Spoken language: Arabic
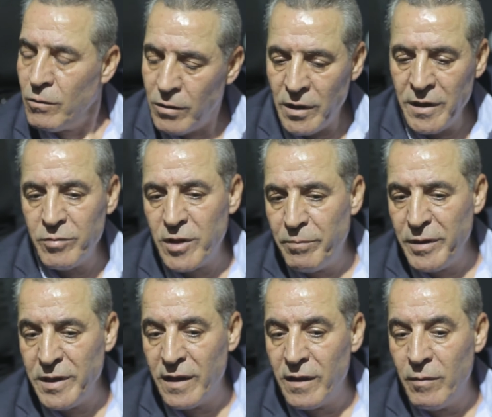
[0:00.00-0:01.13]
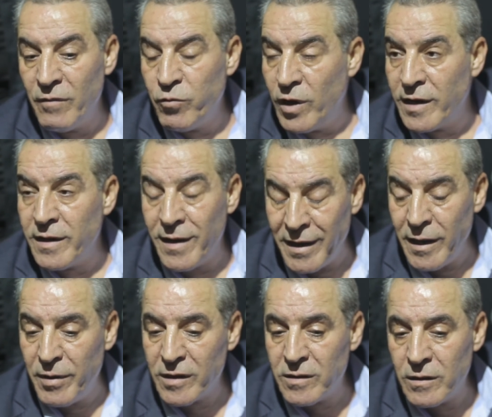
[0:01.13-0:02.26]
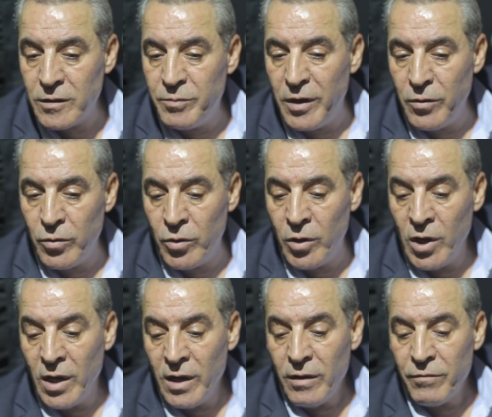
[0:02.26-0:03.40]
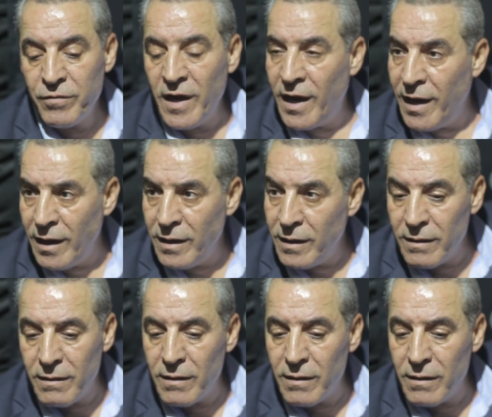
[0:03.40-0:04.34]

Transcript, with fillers: وإحنا متبعين هذا الملف ولكن أنا بعتقد بأنه في حال